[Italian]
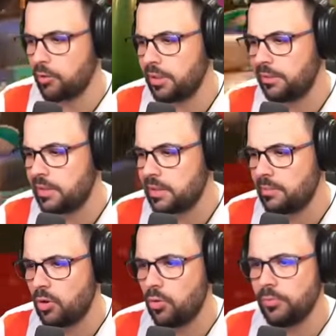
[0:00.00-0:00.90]

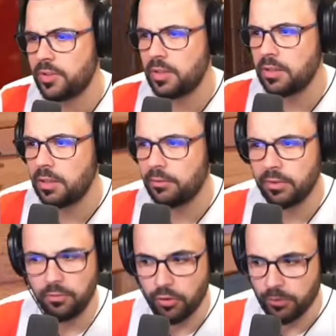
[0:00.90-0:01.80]
tantissimi consigli del,
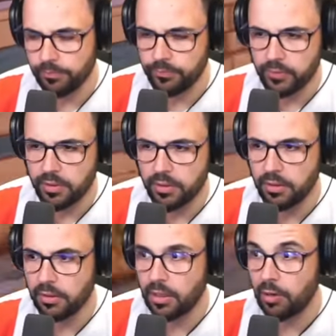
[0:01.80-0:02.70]
di voi de, de, Della